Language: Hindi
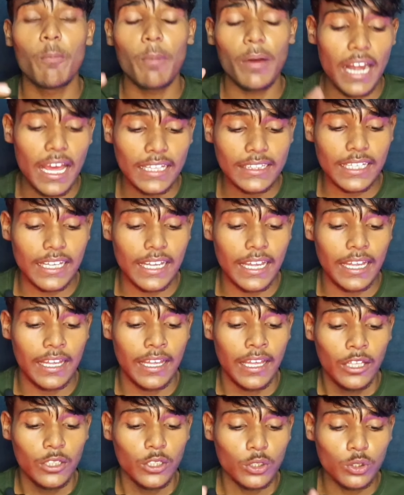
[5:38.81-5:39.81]
बनाते हैं
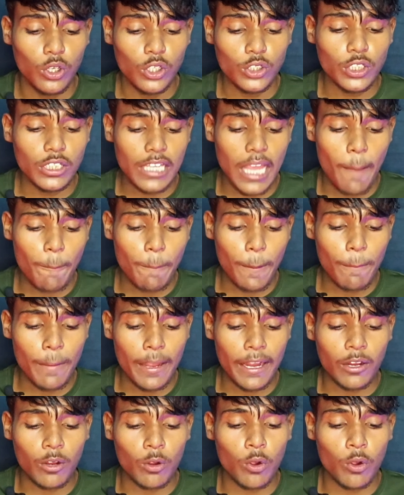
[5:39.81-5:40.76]
तो दोस्तों यहाँ पर मैं